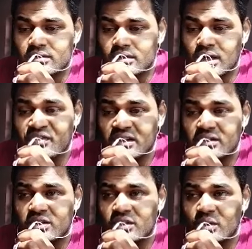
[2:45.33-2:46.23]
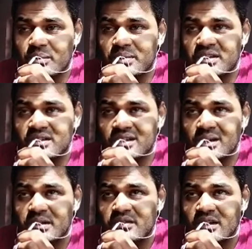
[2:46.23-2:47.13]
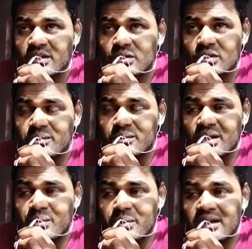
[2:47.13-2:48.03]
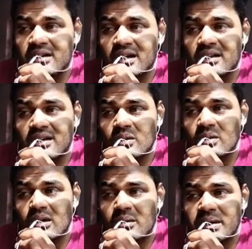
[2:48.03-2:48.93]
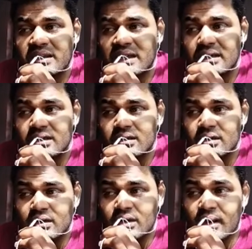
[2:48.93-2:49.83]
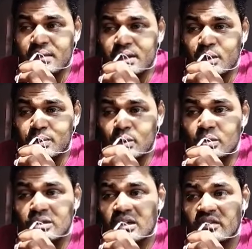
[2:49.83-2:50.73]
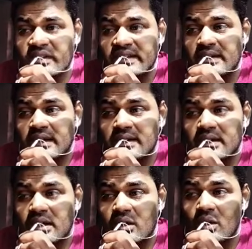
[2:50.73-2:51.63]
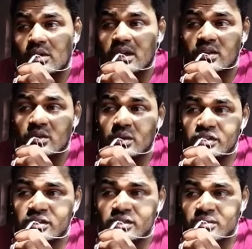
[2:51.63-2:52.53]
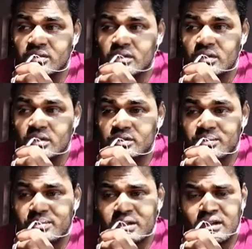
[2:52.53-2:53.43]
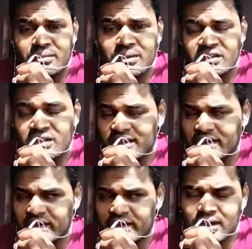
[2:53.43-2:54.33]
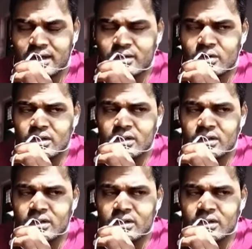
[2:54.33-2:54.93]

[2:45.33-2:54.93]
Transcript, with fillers: आप सच्चे हो अपनी जगह पर सही हो तभी ये उपाय हो रहा वरना आपके ऊपर उल्टा इफेक्ट डालेगा और एक और चीज़ जब तक आप दक्षिणा नहीं निकालोगे